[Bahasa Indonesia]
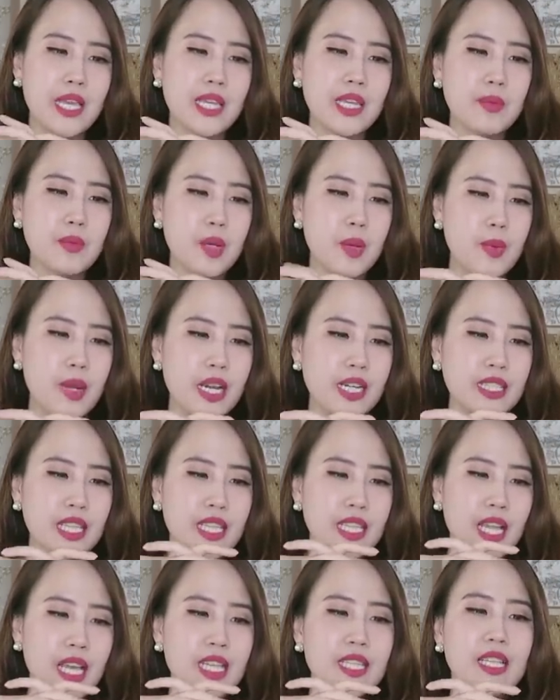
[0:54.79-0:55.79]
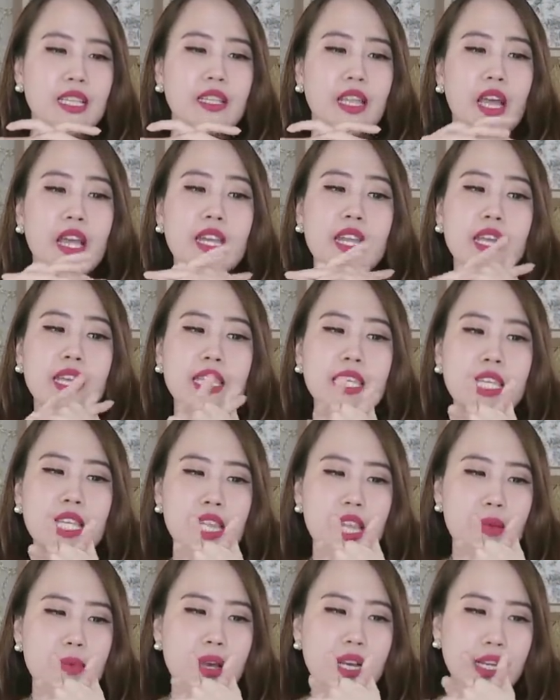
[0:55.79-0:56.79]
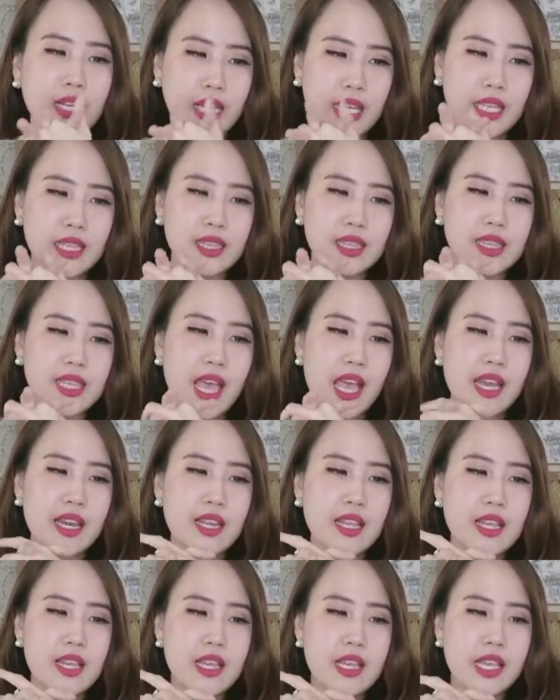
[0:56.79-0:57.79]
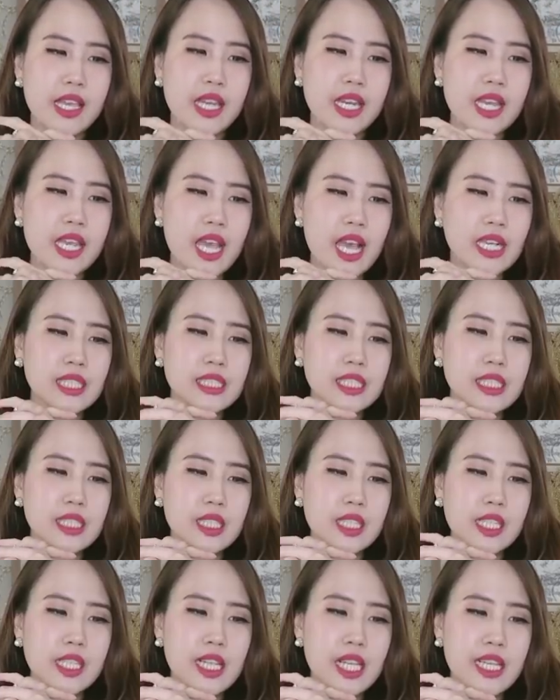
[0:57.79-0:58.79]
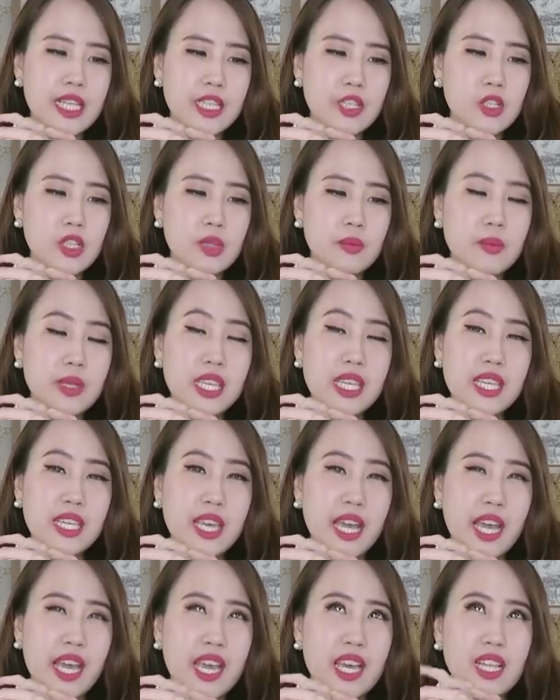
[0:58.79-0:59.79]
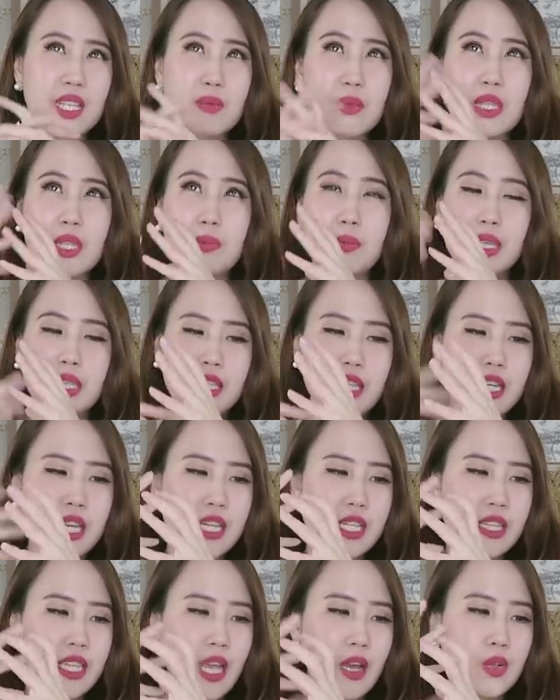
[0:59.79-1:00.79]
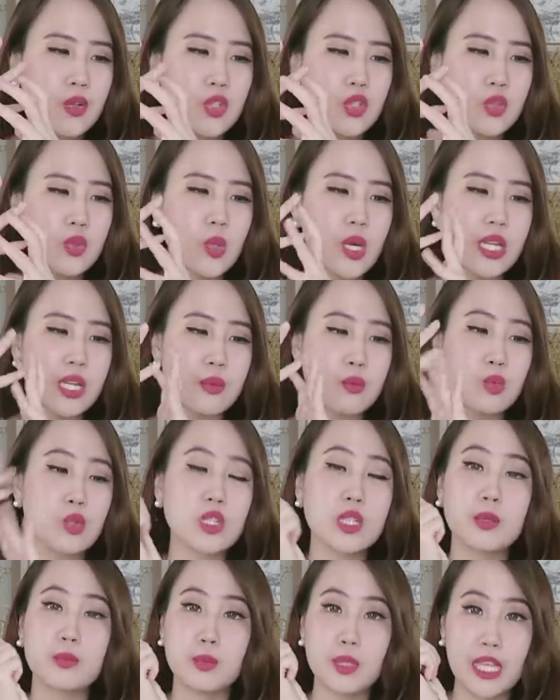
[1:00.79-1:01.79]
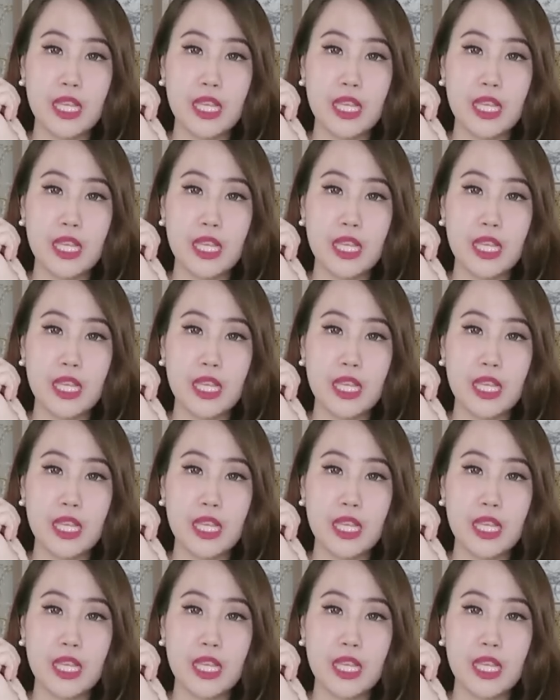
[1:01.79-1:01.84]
Ini benar-benar tantangan-tantangan yang gila banget dan ini aksi tergilanya tuh lebih kayak lebih tepatnya dari tahun 2016